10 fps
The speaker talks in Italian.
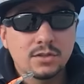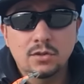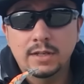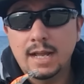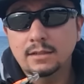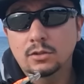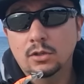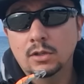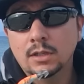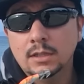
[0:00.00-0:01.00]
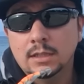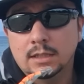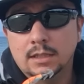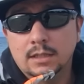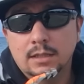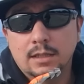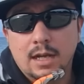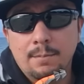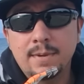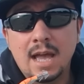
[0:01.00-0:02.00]
la versione Rattle eh,
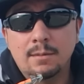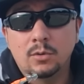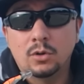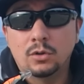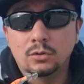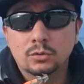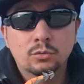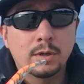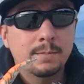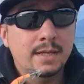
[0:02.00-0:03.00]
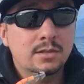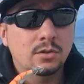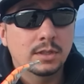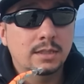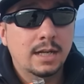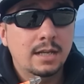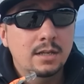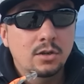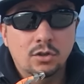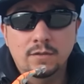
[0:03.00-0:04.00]
abbiamo 2,5 e
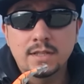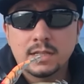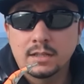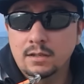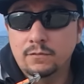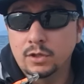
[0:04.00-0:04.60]
3 con diversi gradi di